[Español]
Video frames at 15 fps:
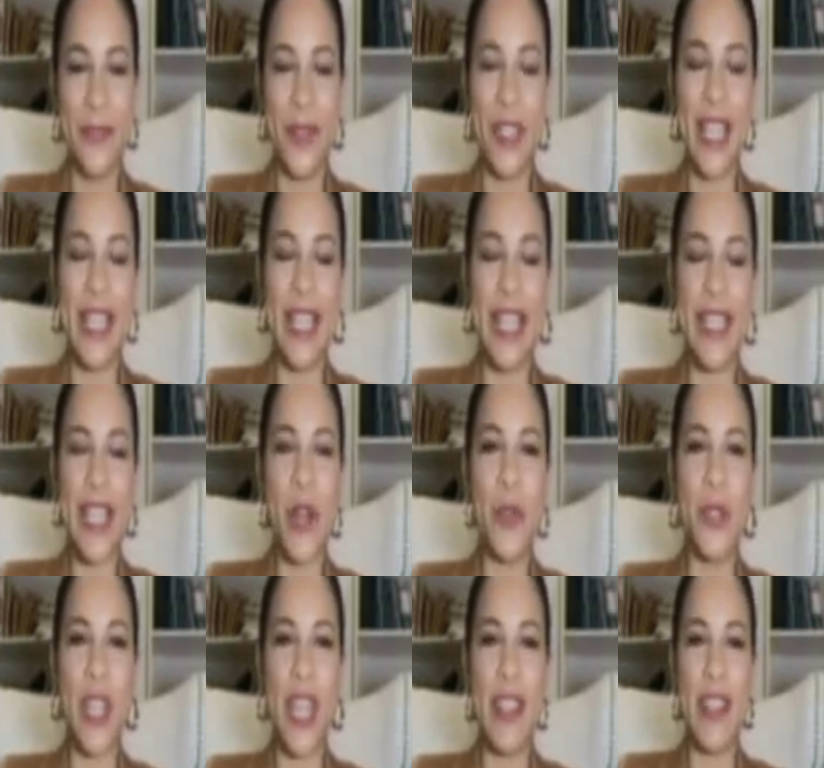Muchas gracias a
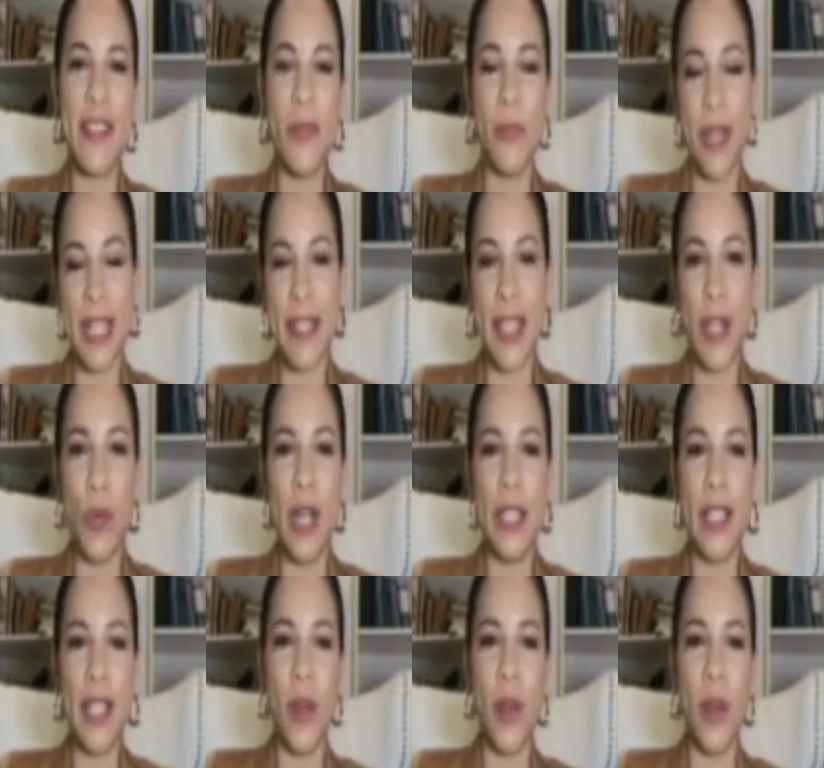ustedes. Un placer, Wanda,